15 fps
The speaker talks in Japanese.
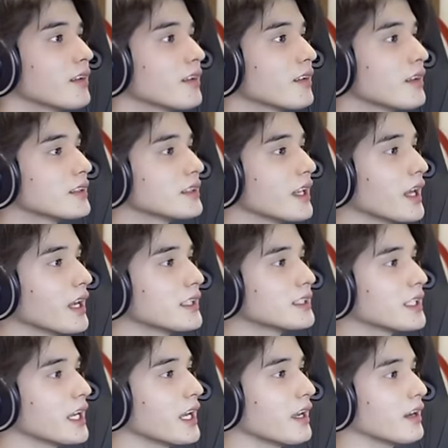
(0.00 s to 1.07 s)
これですね。
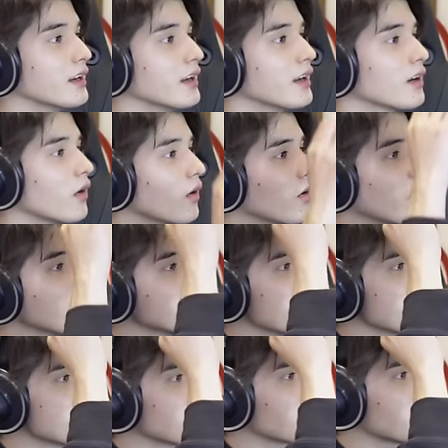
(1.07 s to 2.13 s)
次高校1
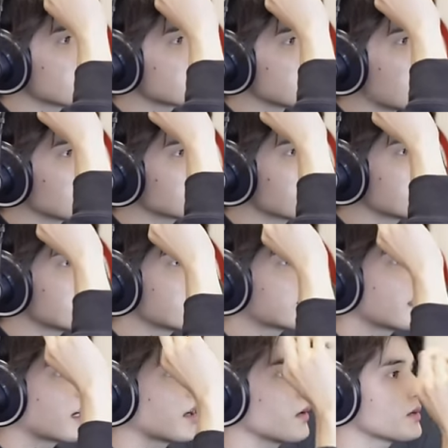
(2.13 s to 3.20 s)
年生男です。初めてでき
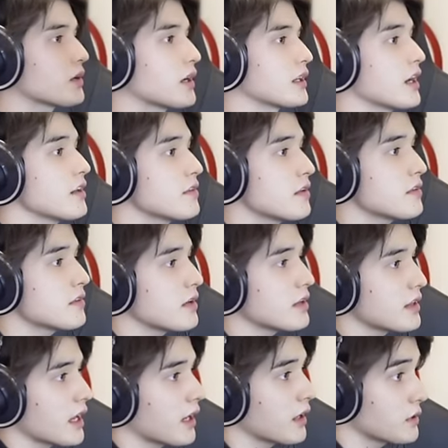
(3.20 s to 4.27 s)
た彼女が大好きすぎ
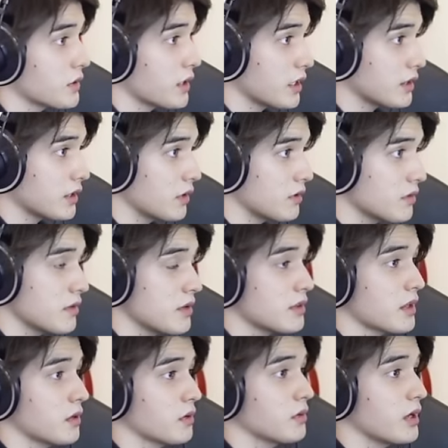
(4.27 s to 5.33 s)
て、彼女がやってる
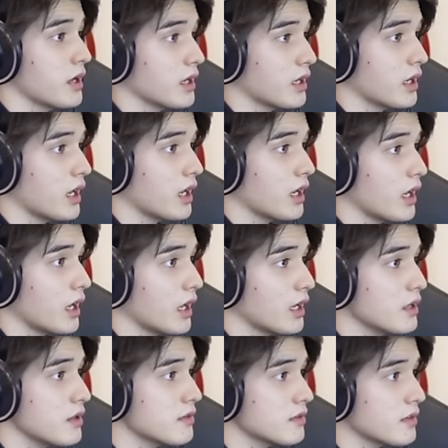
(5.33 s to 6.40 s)
Twitter の裏垢、えー、
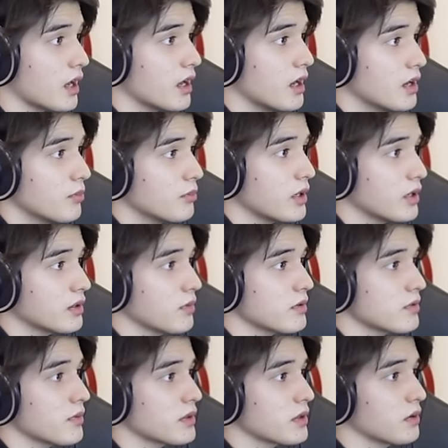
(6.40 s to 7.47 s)
インスタ、見ラという
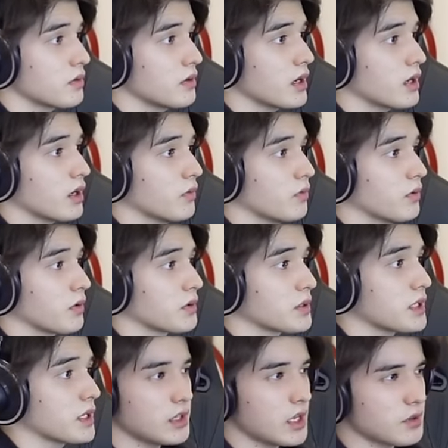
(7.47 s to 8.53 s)
全ての裏垢をフォロー
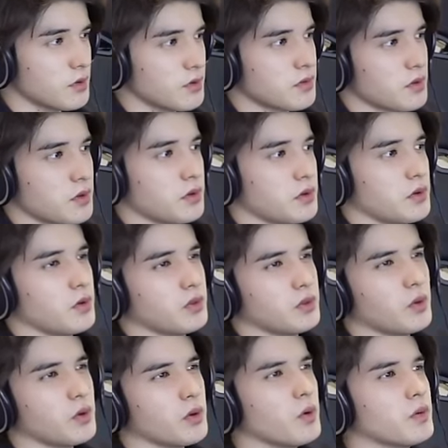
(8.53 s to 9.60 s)
して、ネットスタ
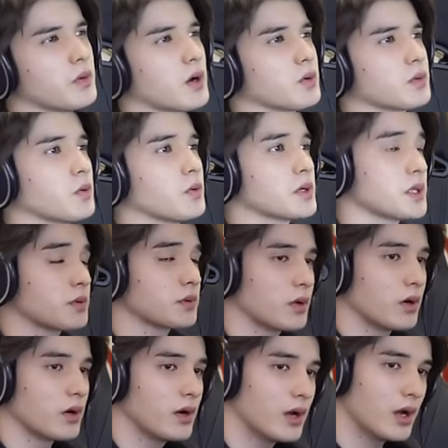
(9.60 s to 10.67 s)
のようなことをしてるこ
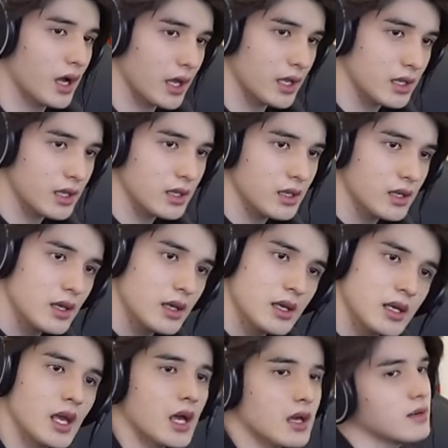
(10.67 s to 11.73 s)
と。はい。
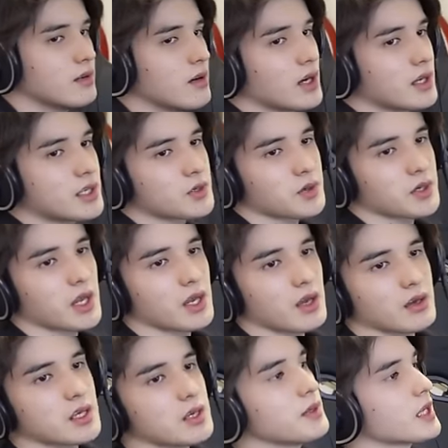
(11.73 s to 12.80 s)
いや、浮気症じゃない
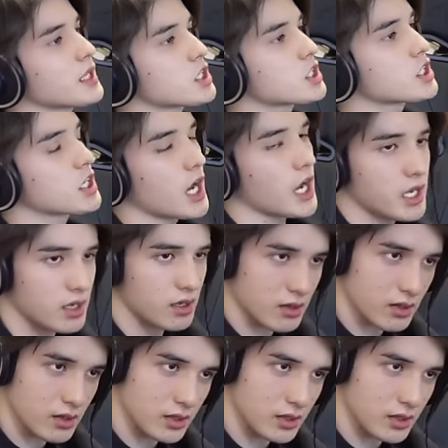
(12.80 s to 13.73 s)
や、君たち。はい。